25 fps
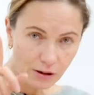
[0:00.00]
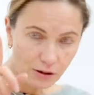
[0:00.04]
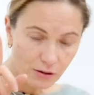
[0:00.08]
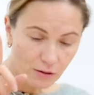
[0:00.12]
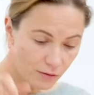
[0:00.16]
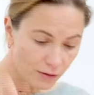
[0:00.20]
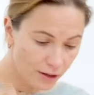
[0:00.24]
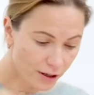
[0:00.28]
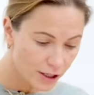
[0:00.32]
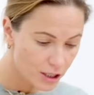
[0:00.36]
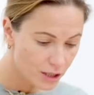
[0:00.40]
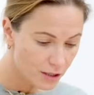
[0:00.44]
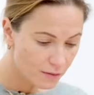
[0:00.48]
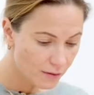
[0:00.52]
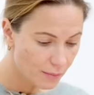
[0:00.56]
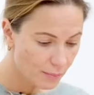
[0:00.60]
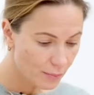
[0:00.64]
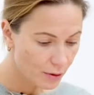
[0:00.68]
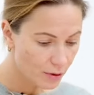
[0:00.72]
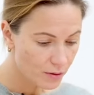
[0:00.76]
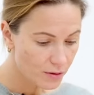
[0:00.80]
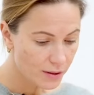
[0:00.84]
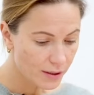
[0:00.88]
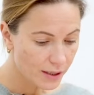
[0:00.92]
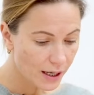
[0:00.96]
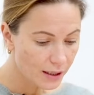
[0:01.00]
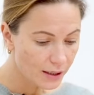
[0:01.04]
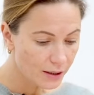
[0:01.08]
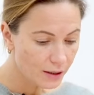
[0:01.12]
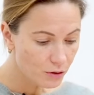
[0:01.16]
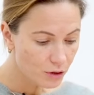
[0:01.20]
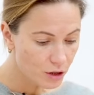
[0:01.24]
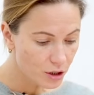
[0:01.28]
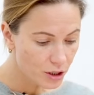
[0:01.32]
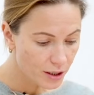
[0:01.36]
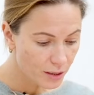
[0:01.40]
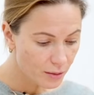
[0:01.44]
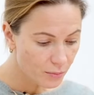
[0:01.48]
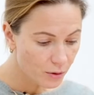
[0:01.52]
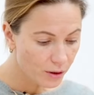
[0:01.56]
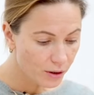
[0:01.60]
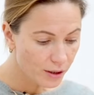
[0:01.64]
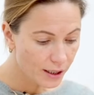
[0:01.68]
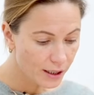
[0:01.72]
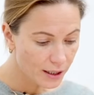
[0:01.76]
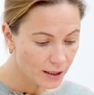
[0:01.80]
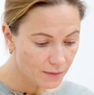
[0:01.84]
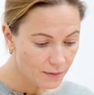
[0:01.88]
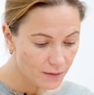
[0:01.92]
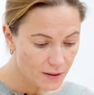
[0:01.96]
такой важный вопрос. Как научить
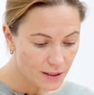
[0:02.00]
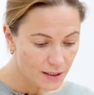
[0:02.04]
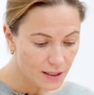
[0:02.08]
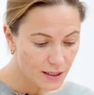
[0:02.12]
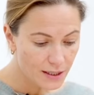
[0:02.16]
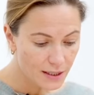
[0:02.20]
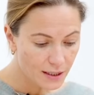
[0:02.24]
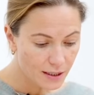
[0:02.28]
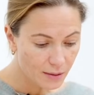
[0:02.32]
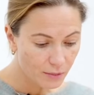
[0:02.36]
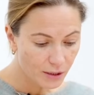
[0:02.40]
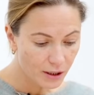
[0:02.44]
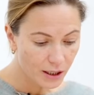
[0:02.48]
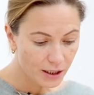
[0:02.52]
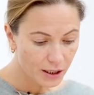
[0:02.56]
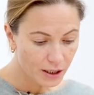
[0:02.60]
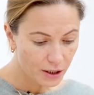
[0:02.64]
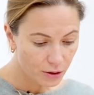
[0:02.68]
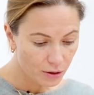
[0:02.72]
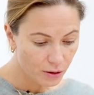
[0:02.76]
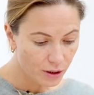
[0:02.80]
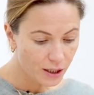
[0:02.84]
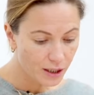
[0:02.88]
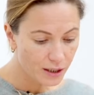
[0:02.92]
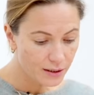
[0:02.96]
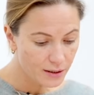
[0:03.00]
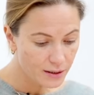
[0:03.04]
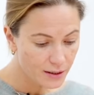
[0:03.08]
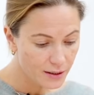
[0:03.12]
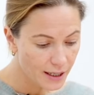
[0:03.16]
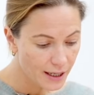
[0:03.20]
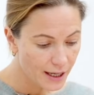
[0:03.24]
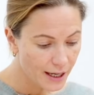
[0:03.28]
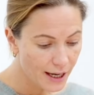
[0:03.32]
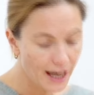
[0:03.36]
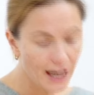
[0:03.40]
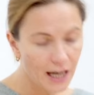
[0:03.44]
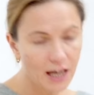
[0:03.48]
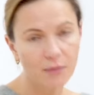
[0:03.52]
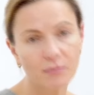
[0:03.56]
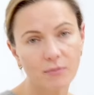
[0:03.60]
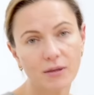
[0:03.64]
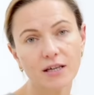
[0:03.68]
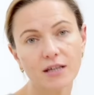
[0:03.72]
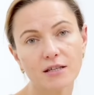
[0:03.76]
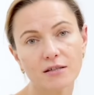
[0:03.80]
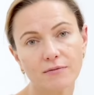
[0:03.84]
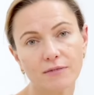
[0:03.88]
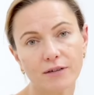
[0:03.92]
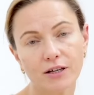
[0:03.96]
ребенка не вестись на мнение других детей, а
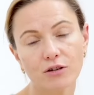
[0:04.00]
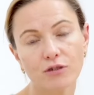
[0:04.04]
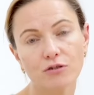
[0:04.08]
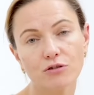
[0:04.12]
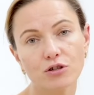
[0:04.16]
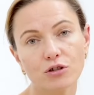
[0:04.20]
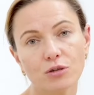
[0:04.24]
иметь свое